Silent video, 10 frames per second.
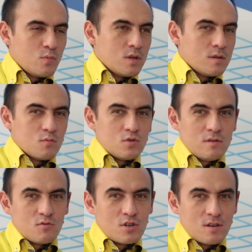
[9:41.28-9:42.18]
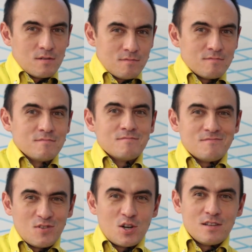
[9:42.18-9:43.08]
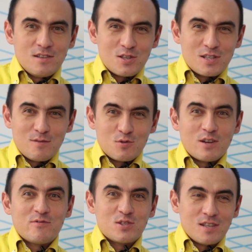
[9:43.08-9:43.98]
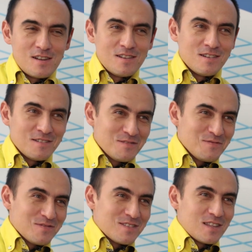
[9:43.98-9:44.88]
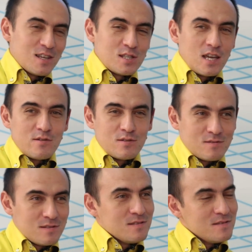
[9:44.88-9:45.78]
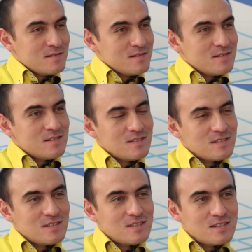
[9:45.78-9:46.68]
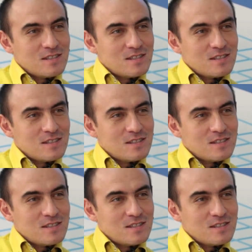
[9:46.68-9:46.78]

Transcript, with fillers: Поэтому, девушки, выходите замуж официально. Да, или выходите замуж официально, или